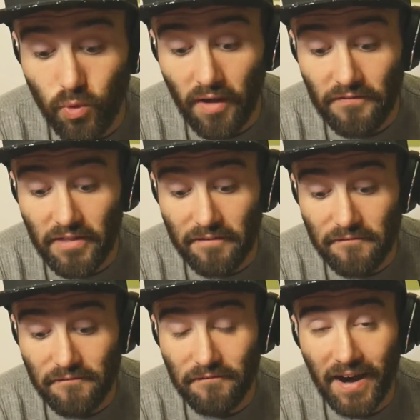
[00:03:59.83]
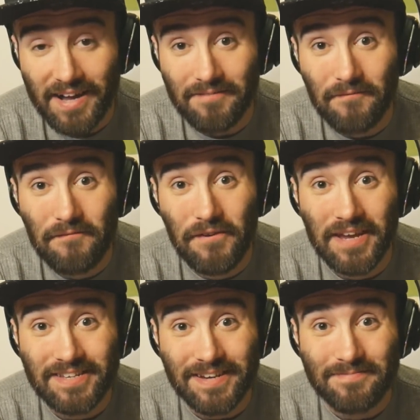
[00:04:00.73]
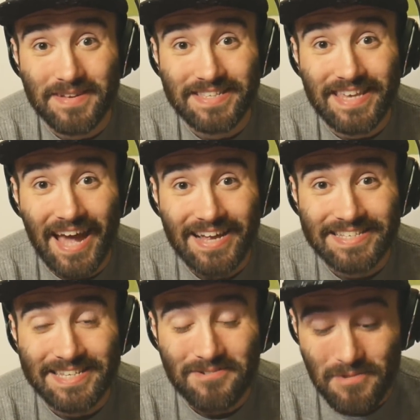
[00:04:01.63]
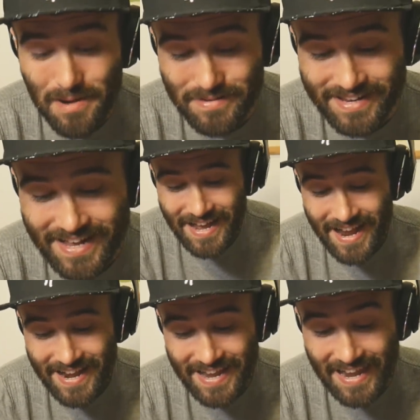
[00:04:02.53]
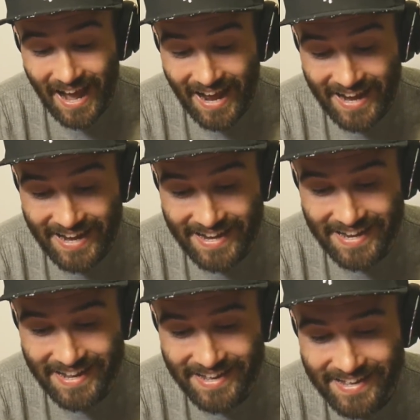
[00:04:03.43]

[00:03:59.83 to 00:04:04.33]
What the fucking Feature mit Casey Rebel? Nein!